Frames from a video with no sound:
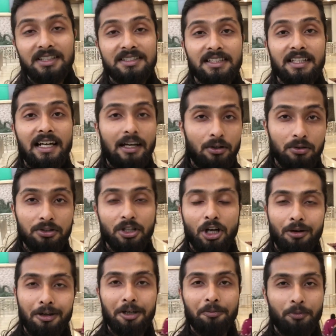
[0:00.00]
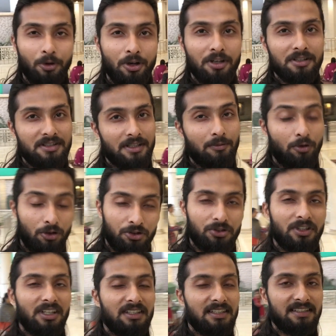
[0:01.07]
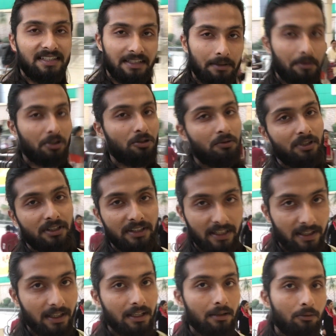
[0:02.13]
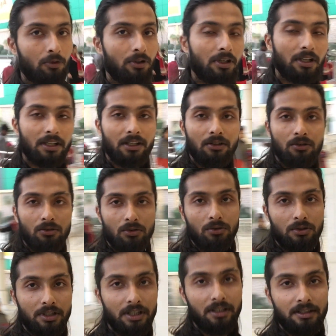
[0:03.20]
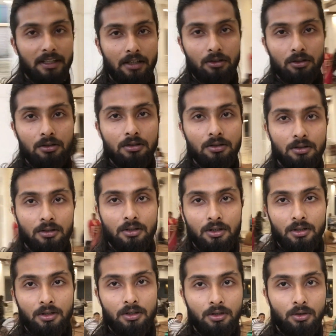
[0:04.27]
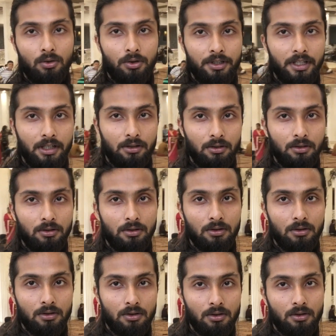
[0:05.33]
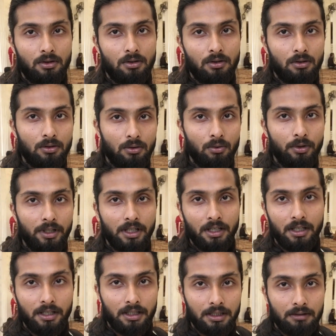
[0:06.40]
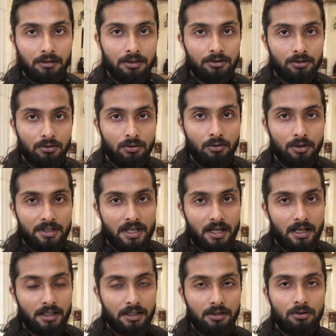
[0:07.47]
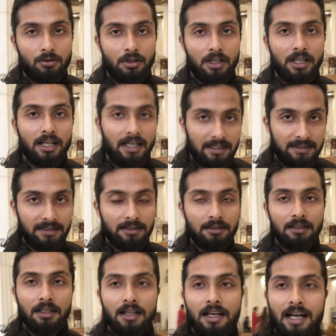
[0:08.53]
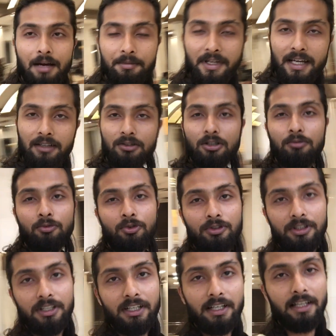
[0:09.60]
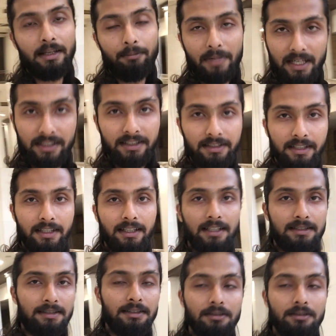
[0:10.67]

যে আরতি হওয়ার পর যে ভোজনের যে সেটআপটা তোমাদের দেখালাম ওনারা কিন্তু ঠিক দেখো ওই দেখো ওইখানটা দেখতে পাচ্ছ ওই জায়গাটা কিন্তু ওনারা আছে আমি একদম মন্দিরের বাদিকটায় আছি